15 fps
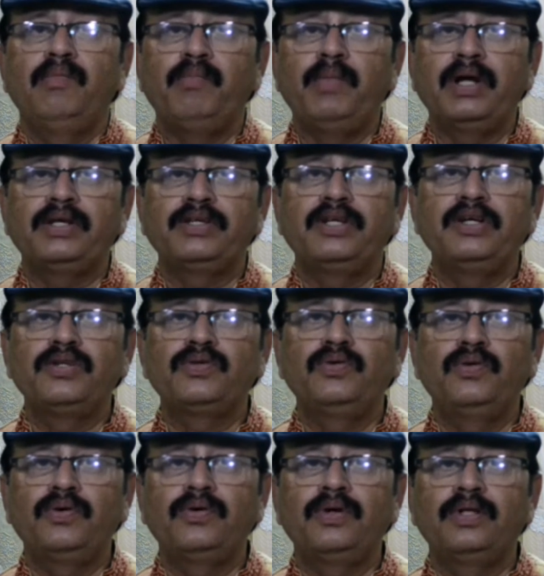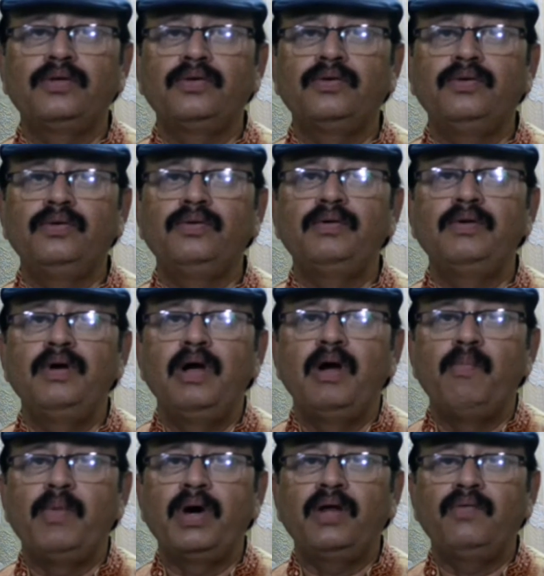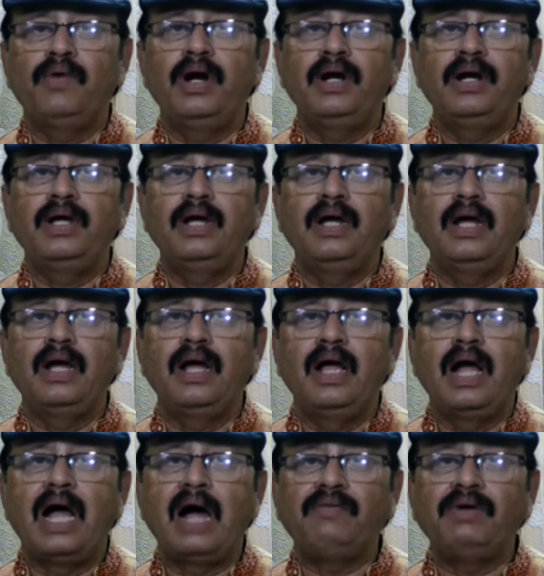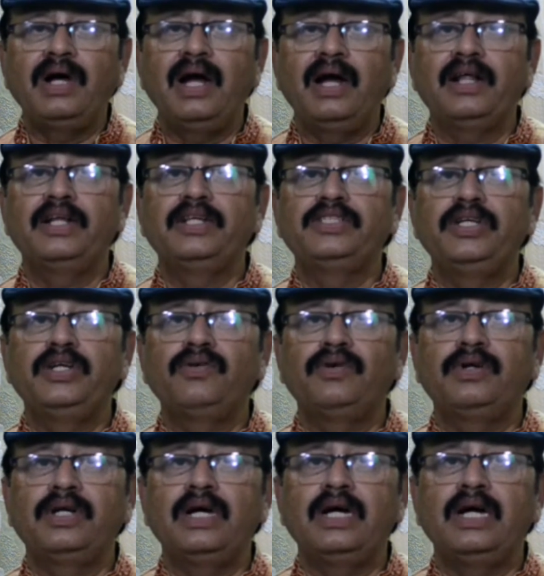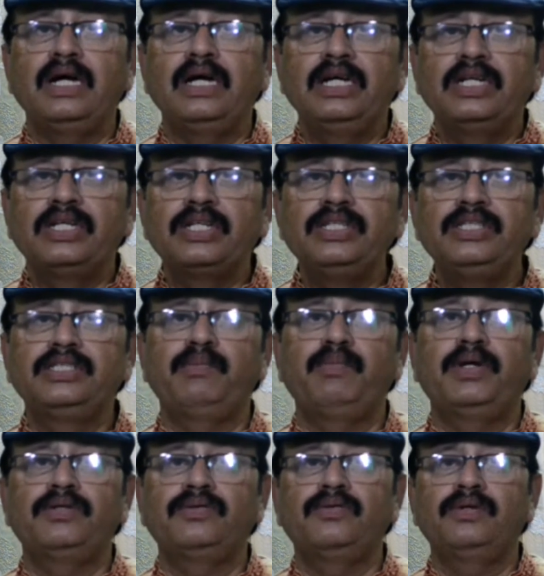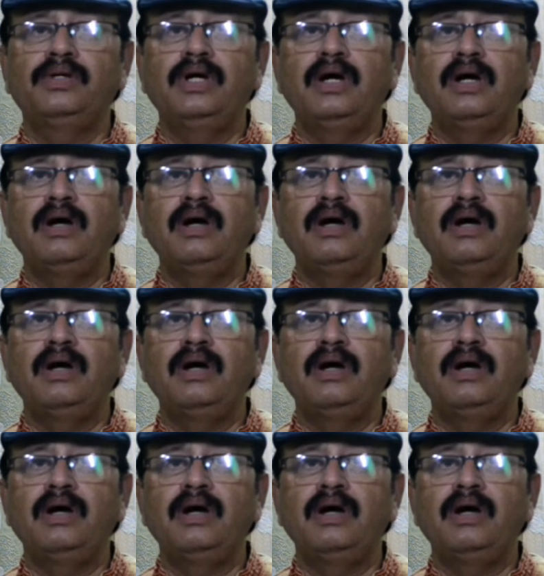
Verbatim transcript: మన శ్రేయస్సు కోరుకున్నందుకు మనం వాళ్ళని అవహేళన చేయకుండా కించపరచకుండా